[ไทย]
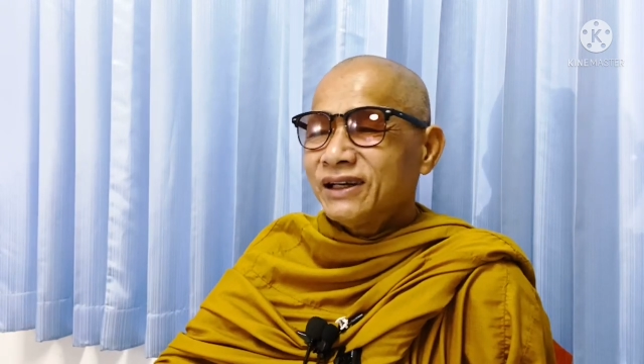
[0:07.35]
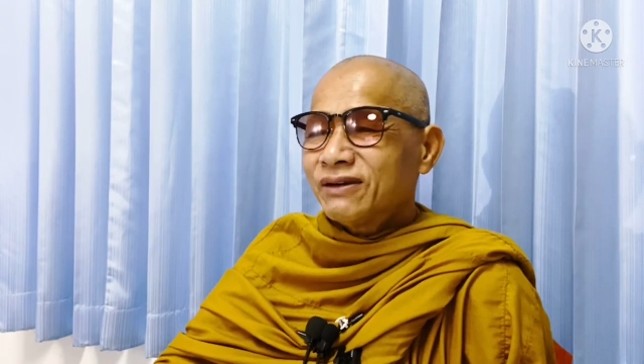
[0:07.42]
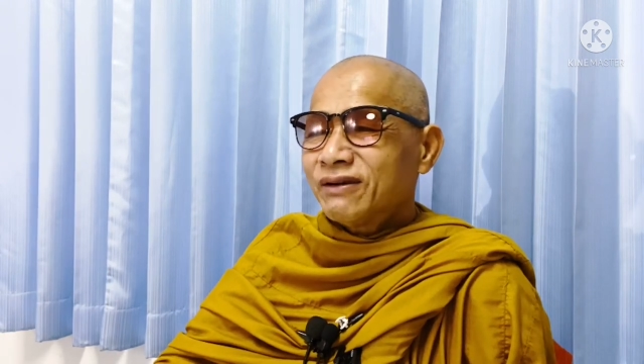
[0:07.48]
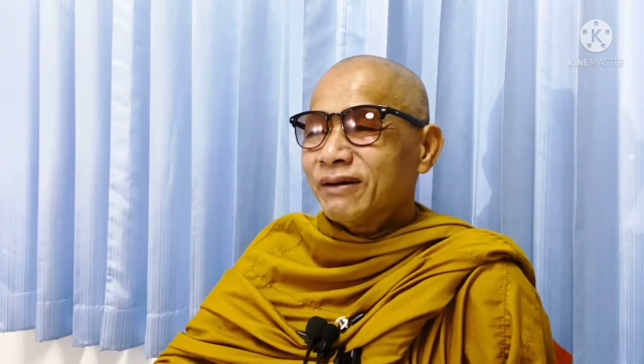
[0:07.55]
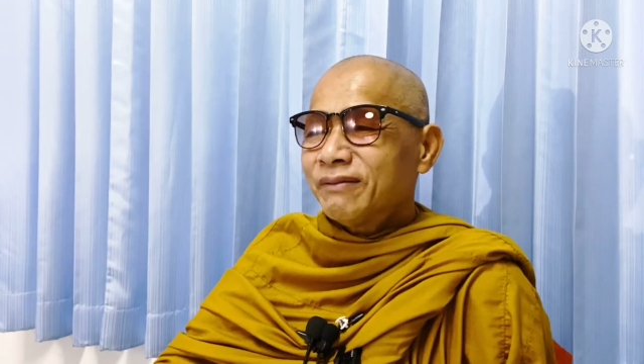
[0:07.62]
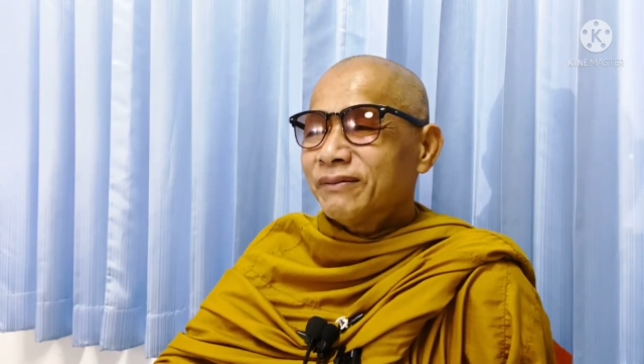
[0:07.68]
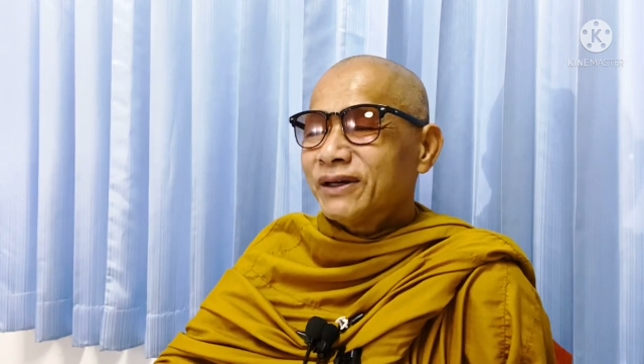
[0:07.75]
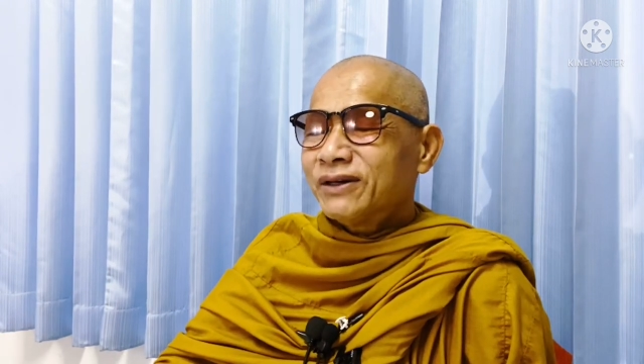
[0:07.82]
ความ
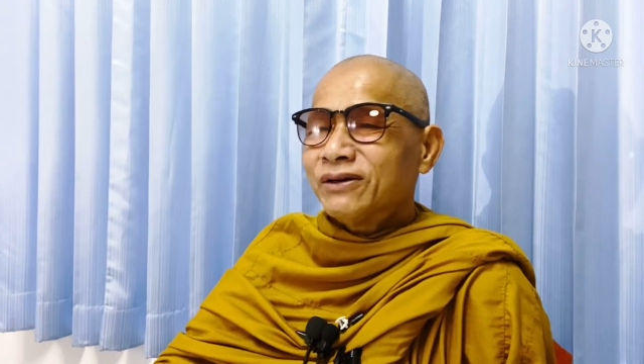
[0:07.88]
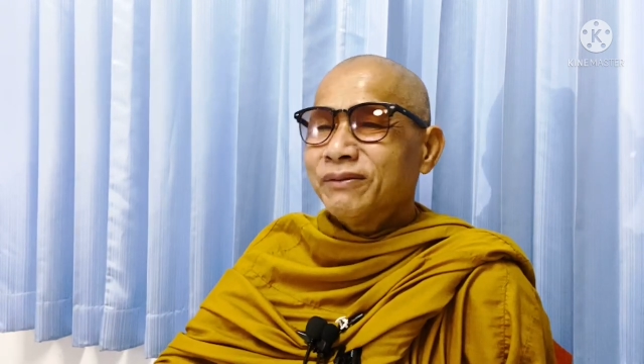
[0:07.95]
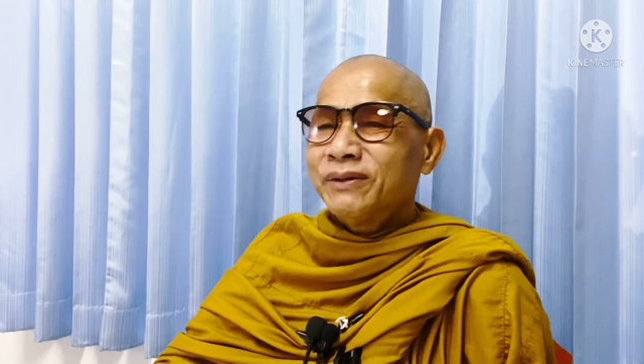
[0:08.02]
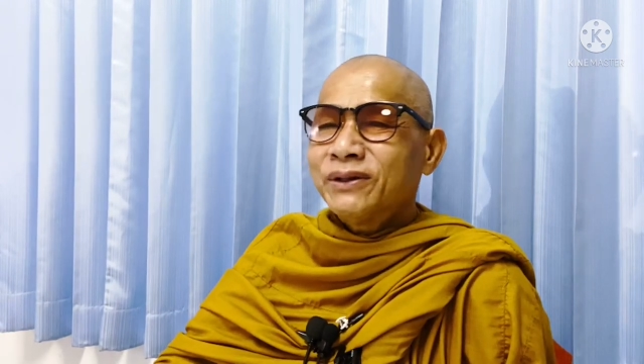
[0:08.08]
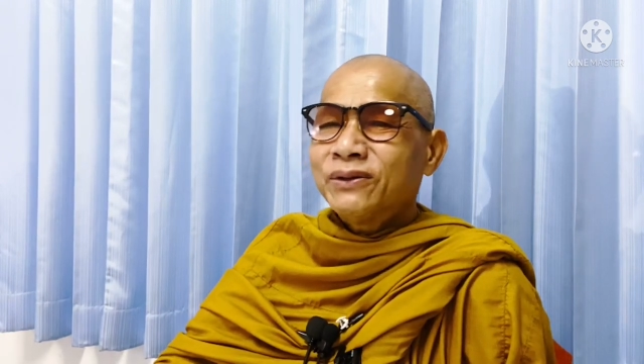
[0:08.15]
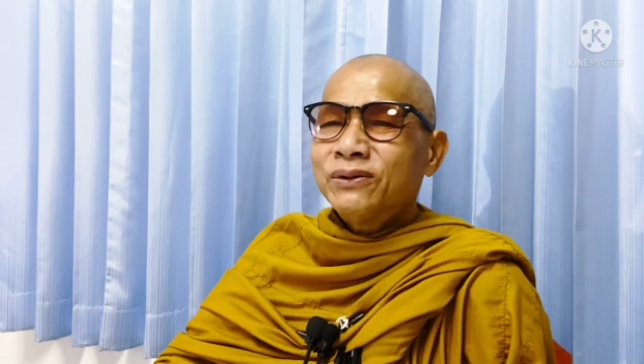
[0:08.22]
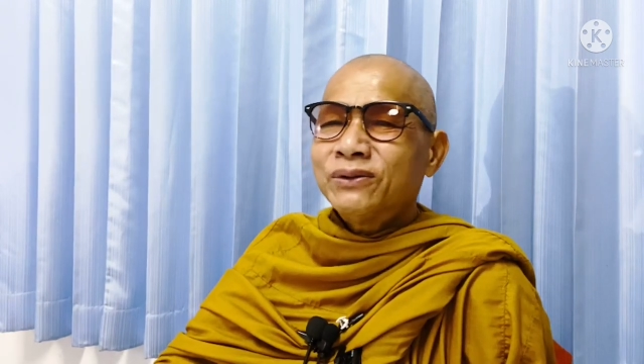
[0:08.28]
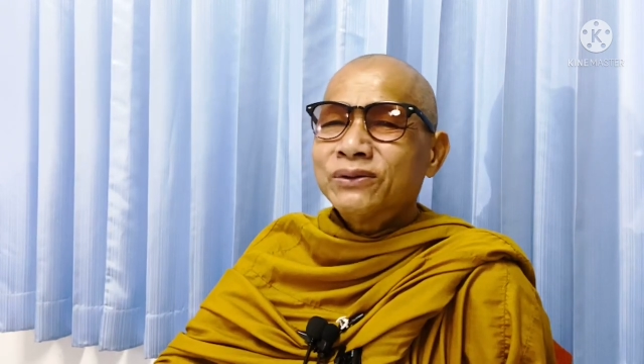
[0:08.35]
ดังก็ไม่
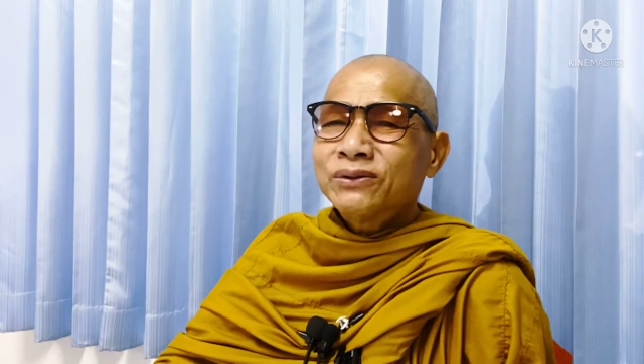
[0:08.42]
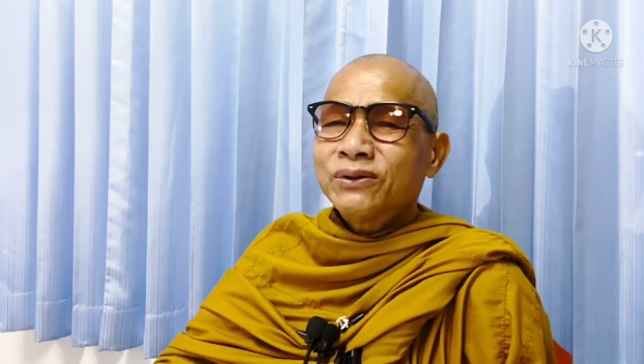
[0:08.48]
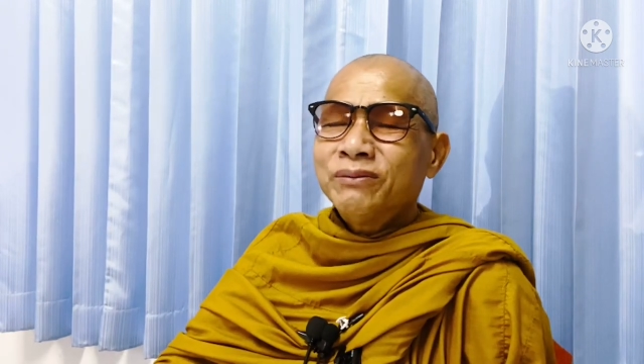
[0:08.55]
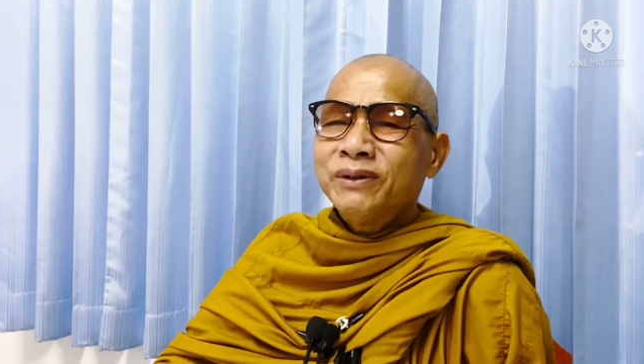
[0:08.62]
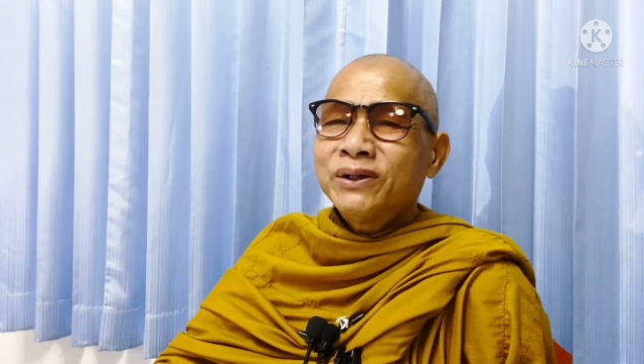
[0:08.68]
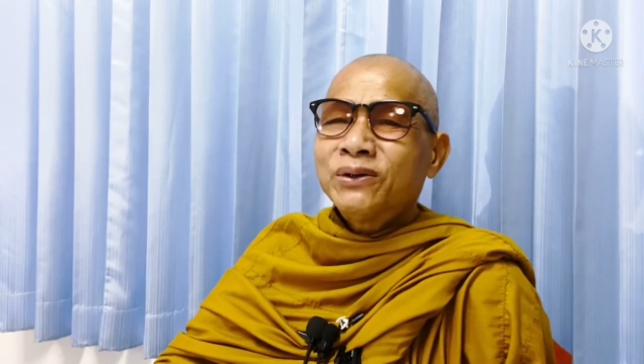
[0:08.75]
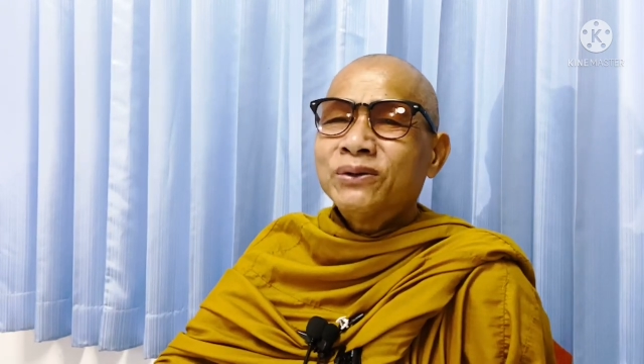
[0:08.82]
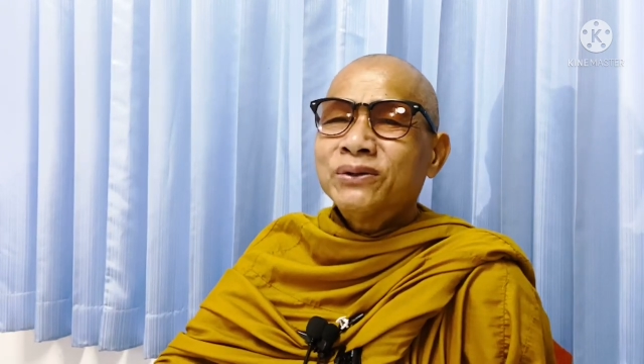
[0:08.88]
คงทน
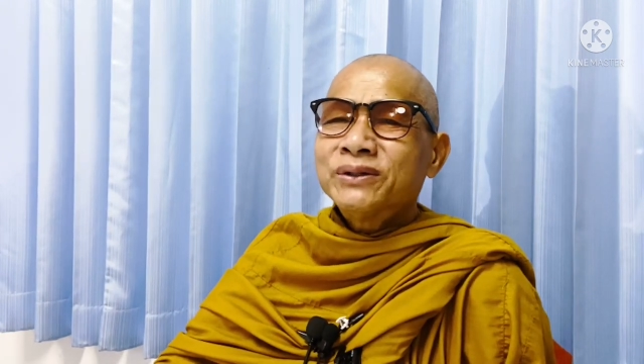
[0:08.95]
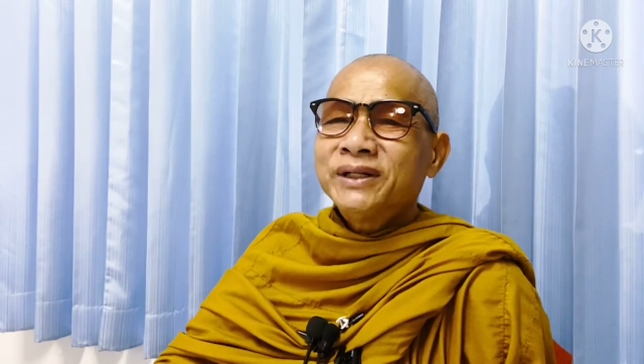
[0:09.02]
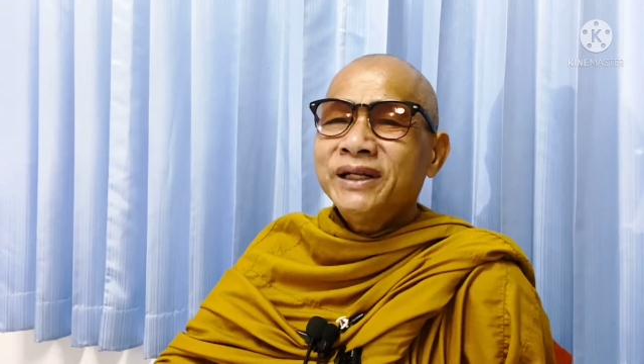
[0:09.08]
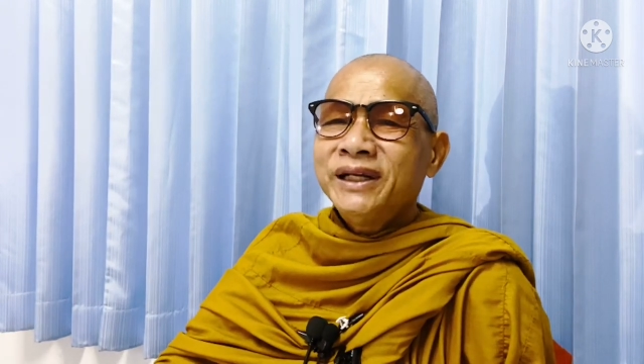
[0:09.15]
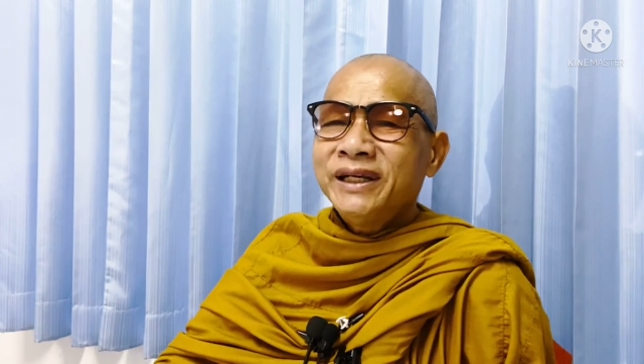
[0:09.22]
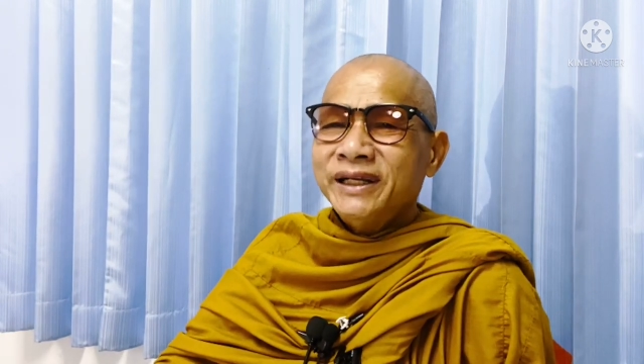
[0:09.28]
ไม่คงที่